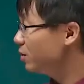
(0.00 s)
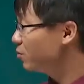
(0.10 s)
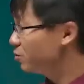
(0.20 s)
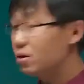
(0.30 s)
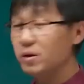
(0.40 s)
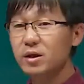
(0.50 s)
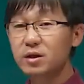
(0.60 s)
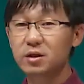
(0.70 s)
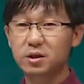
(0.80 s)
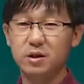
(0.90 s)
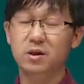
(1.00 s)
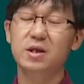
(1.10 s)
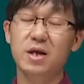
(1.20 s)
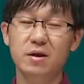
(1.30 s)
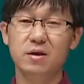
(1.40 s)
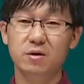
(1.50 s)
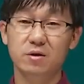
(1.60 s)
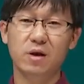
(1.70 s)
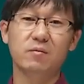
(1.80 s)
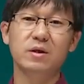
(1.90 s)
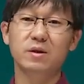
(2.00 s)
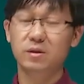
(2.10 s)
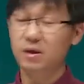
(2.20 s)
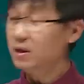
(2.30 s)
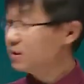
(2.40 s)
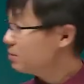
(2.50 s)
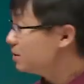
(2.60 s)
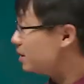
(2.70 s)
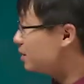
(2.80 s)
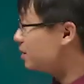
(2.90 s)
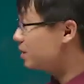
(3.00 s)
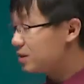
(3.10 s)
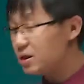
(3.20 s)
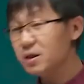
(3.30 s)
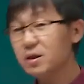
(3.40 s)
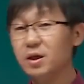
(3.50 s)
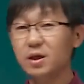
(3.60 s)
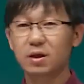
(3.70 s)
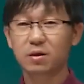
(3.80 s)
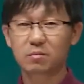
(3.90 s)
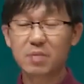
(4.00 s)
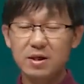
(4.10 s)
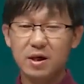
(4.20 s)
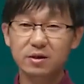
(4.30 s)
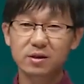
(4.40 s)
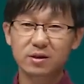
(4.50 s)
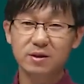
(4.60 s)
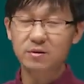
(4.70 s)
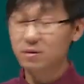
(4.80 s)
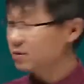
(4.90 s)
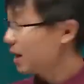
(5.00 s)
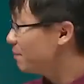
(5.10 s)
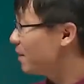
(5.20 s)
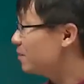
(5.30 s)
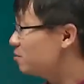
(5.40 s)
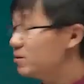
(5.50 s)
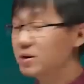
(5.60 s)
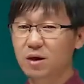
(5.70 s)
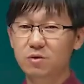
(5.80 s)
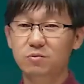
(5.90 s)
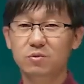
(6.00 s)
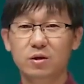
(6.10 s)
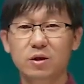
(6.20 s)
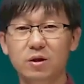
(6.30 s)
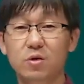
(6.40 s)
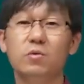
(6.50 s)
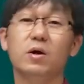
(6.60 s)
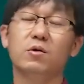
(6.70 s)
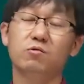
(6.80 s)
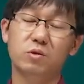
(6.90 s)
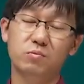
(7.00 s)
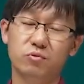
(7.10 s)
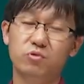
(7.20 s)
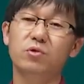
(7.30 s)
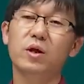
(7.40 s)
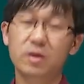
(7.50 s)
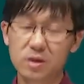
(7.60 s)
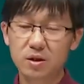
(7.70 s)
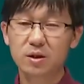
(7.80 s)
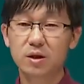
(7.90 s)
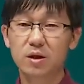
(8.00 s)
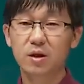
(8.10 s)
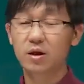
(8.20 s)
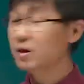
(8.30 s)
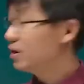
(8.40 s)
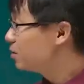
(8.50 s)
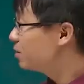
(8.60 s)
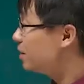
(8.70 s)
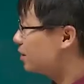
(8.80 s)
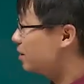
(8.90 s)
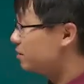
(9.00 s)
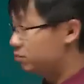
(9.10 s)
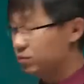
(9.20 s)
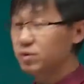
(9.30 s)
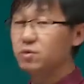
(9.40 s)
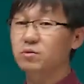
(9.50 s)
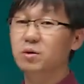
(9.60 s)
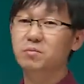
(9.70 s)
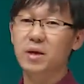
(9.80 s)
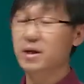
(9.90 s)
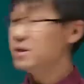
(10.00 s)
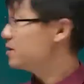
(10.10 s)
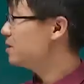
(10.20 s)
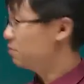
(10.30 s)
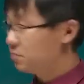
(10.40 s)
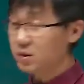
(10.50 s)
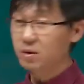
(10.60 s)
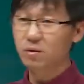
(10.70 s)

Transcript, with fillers: 需要一定的时间来完成的。那么在这个时间的漫长的时间的谈判的过程当中呢，就有着很多的不确定性啊，所以呢，不是说每一次这种并